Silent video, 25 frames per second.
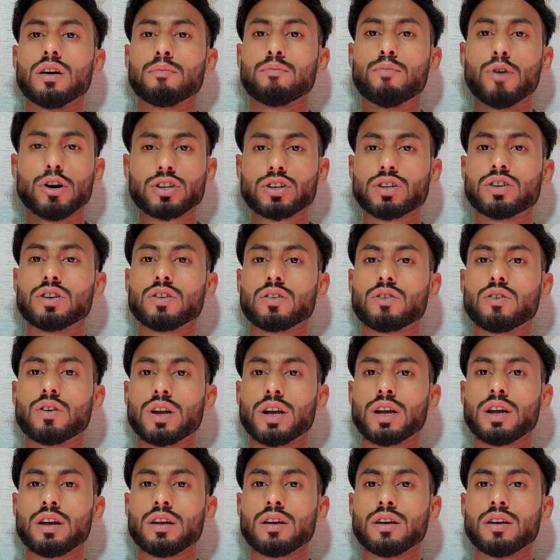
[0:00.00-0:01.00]
প্রশ্ন
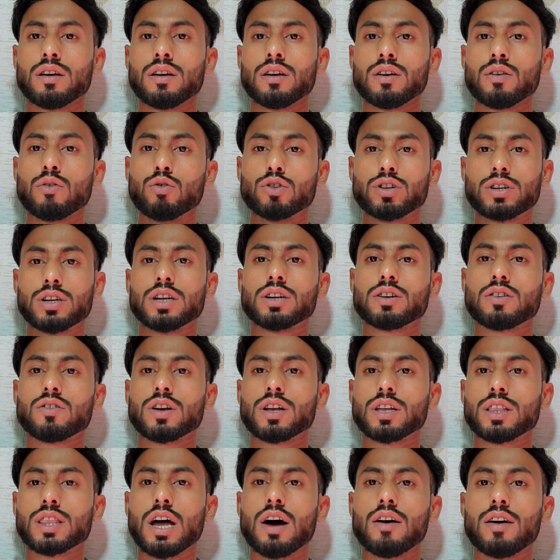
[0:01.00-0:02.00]
করে কোশ্চেন
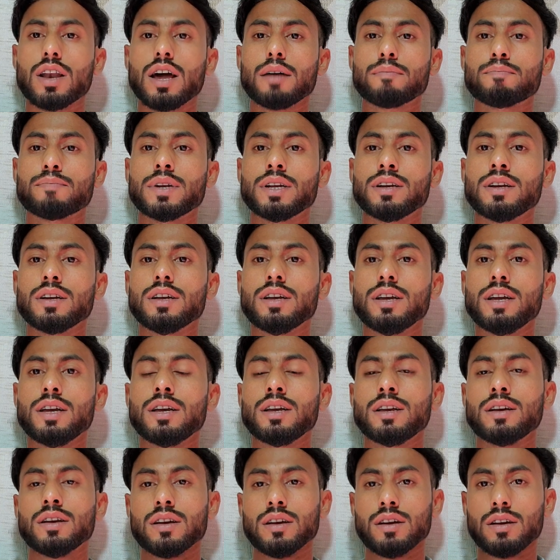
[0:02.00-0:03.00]
করে তাহলে আপনি এই
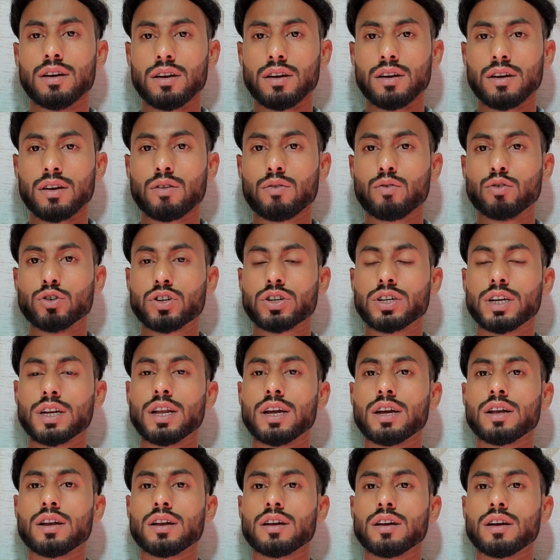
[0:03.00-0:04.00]

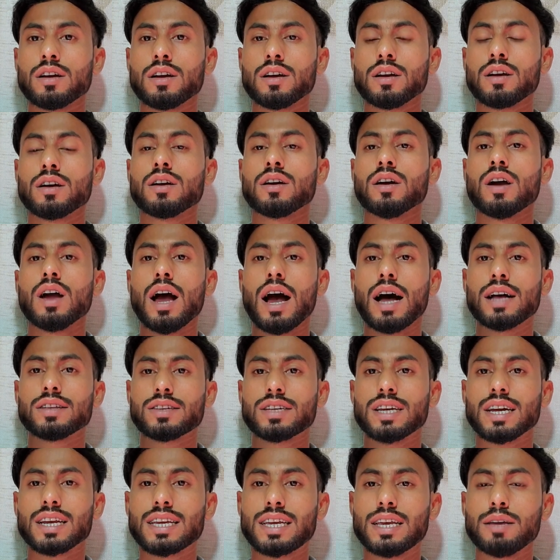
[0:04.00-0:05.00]
কোশ্চেনের
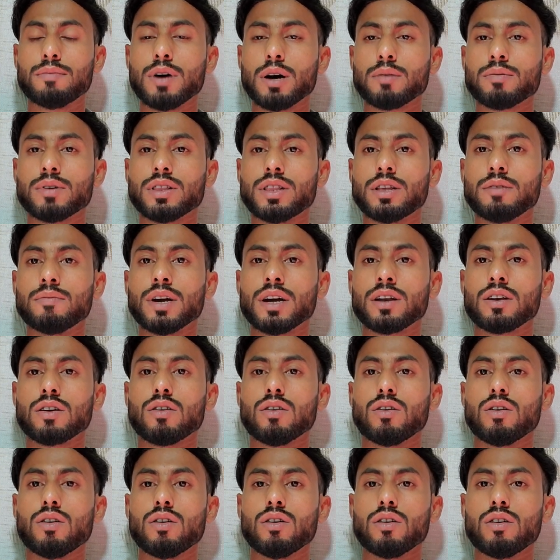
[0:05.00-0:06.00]
আনসার কিভাবে দিবেন
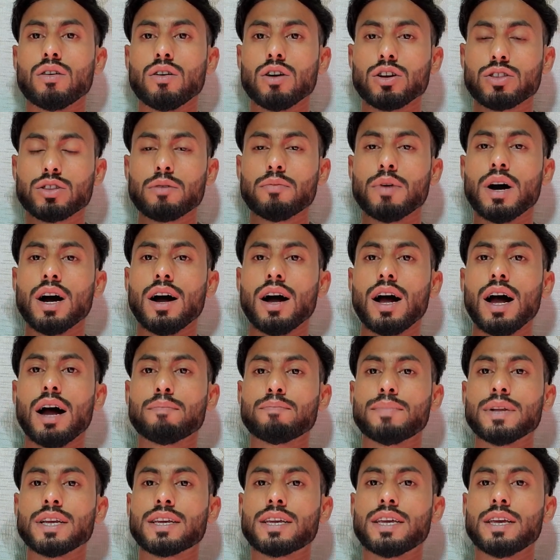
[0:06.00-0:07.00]
অথবা
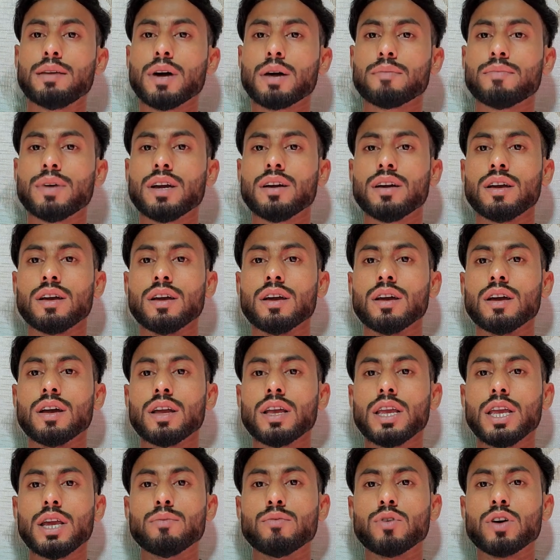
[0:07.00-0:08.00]
আপনি কিভাবে
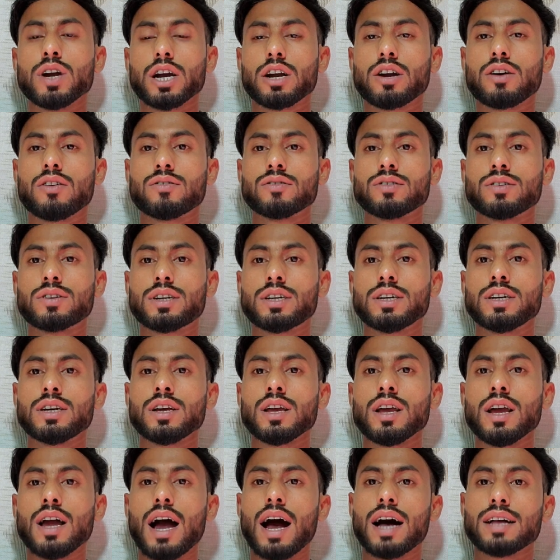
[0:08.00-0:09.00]
ইমো অ্যাকাউন্টটি
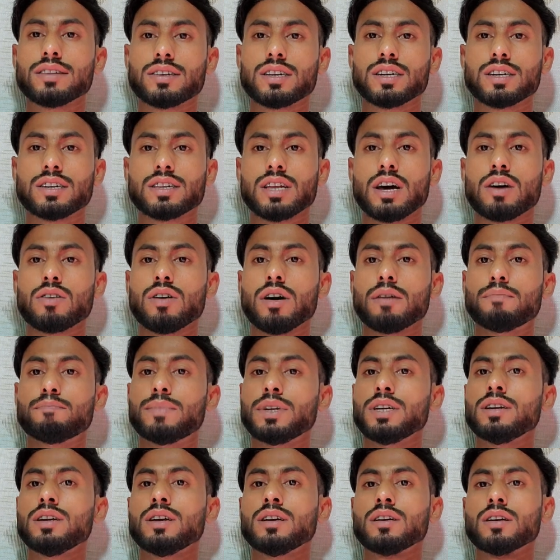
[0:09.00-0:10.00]
আনসার ছাড়াও
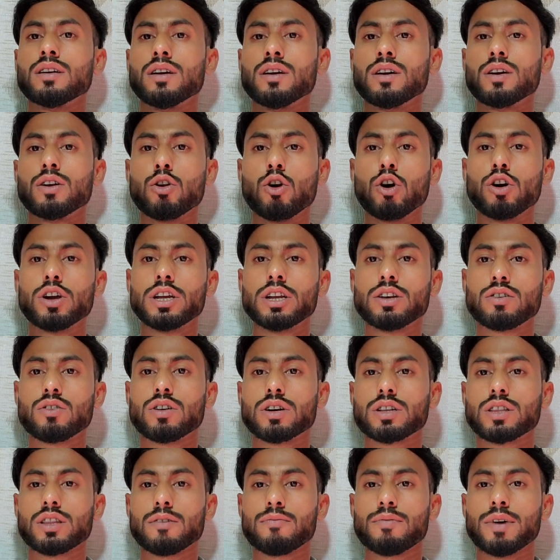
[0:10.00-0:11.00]
আপনি লগ
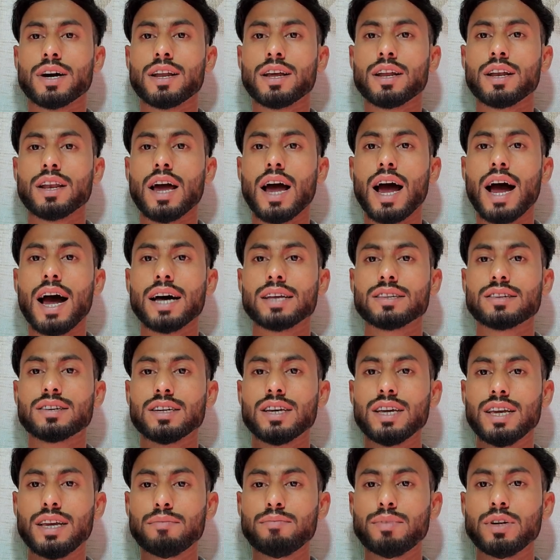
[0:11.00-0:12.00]
করতে পারেন আজ
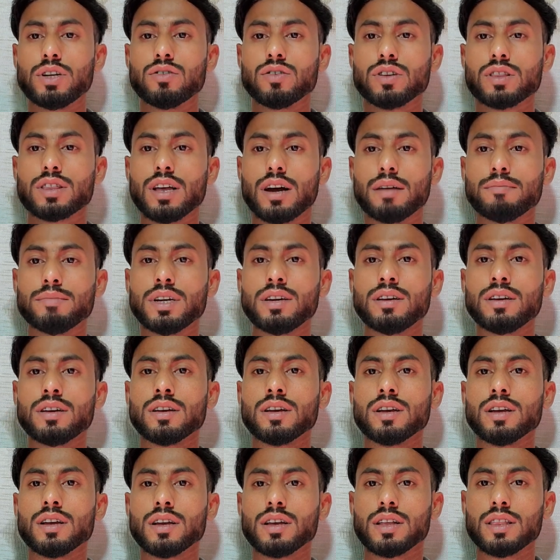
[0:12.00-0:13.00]
এই ভিডিওতে আমি
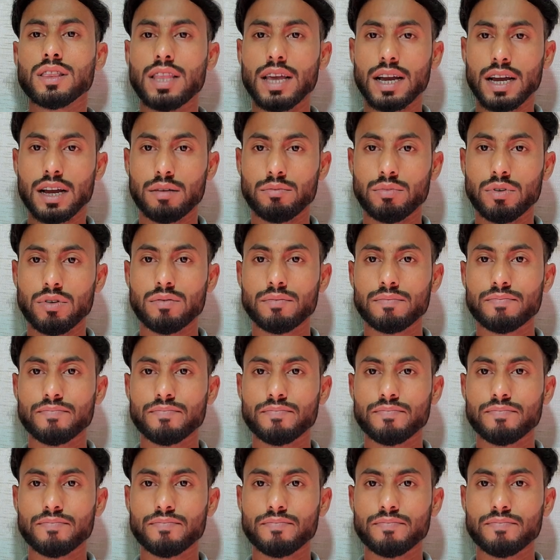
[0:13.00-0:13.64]
দেখাবো